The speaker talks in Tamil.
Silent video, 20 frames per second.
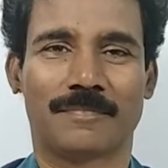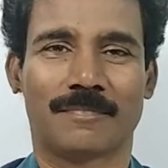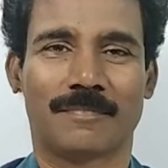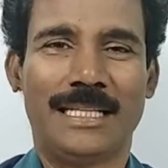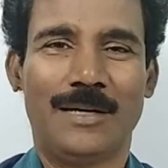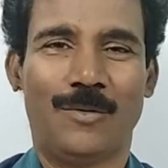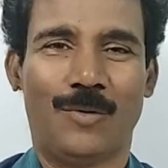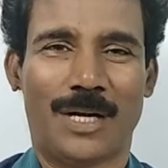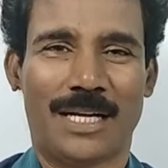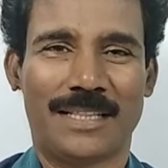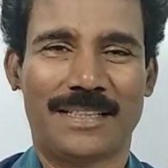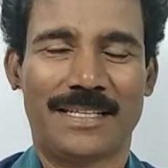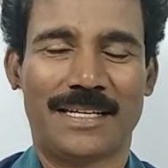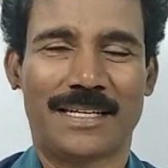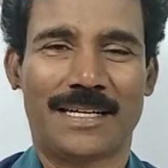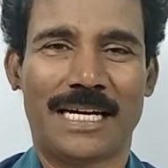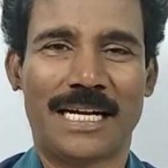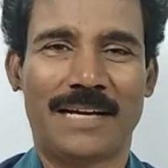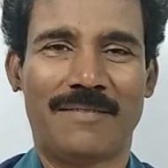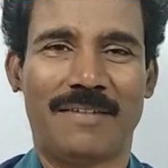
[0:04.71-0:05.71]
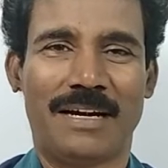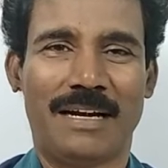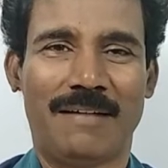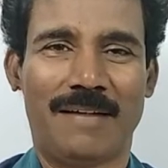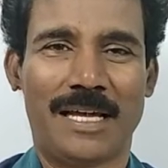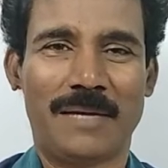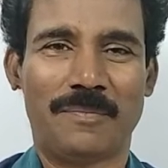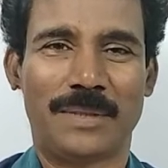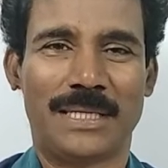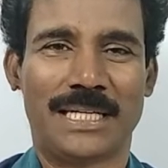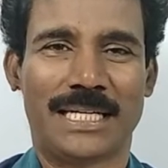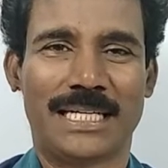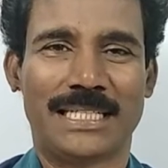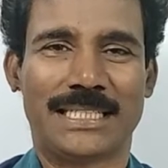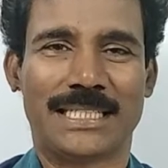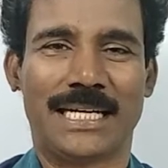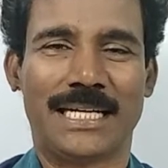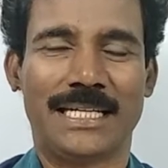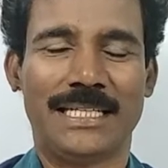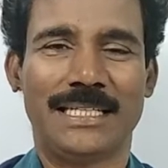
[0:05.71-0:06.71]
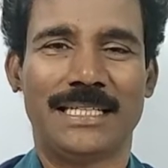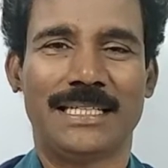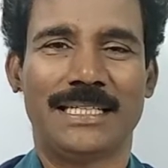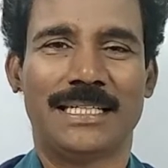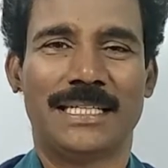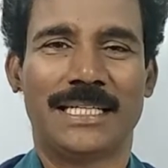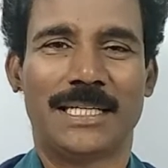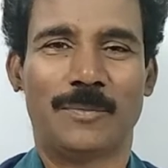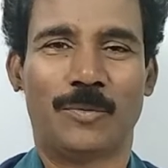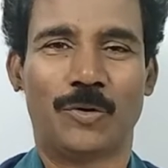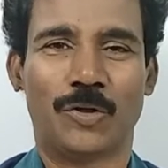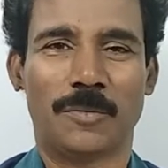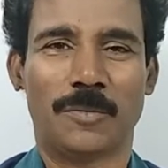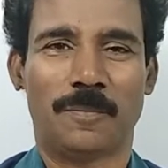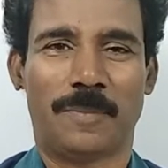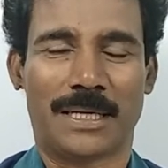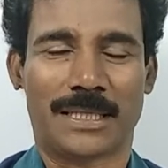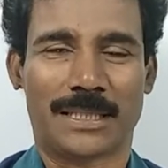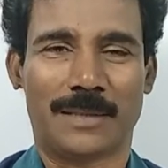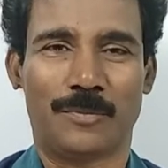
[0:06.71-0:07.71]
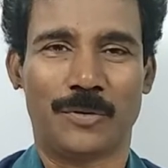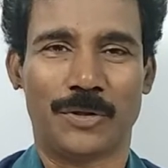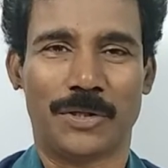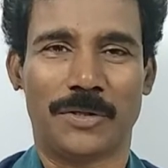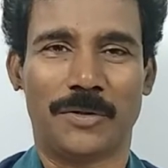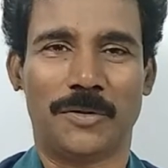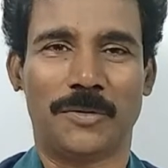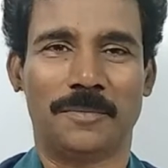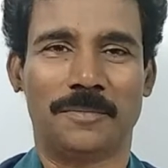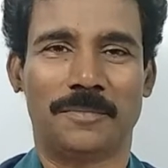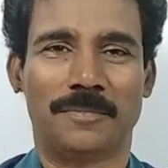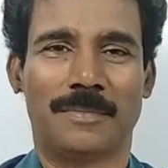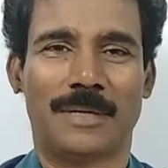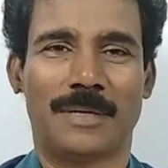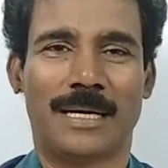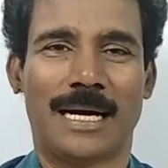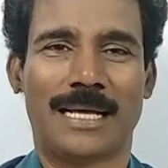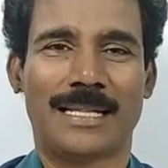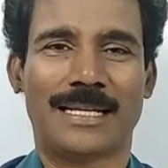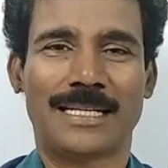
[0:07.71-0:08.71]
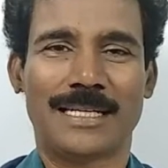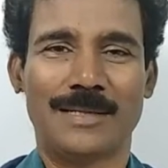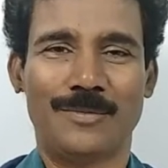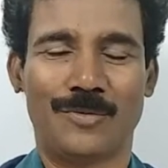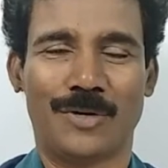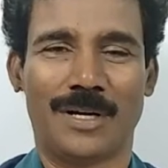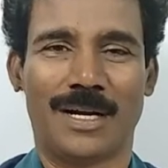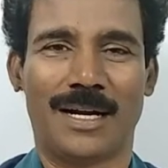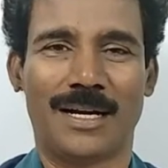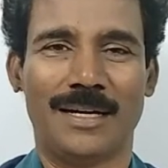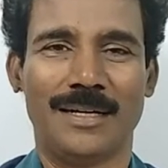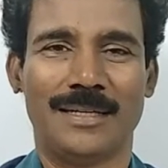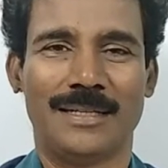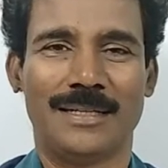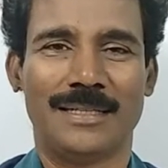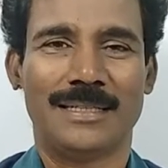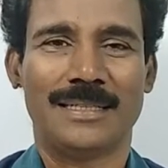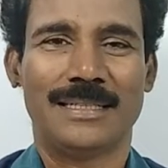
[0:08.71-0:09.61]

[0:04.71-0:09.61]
இந்த வாரத்திற்கான வேலைவாய்ப்பு நிகழ்ச்சிகளை இப்பொழுது பார்க்க போகிறோம் அதற்கு முன்னால்